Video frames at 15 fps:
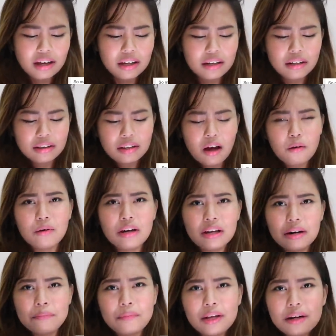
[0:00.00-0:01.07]
Ate Aura,
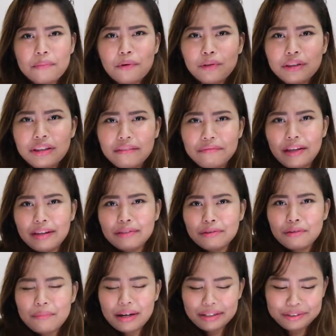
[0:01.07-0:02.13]
hirap na hirap ako
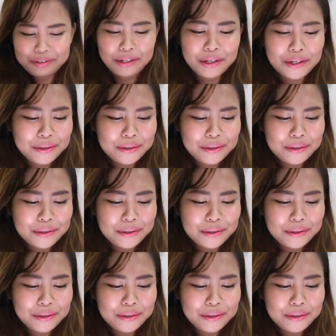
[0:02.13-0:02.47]
intindihin to. bash.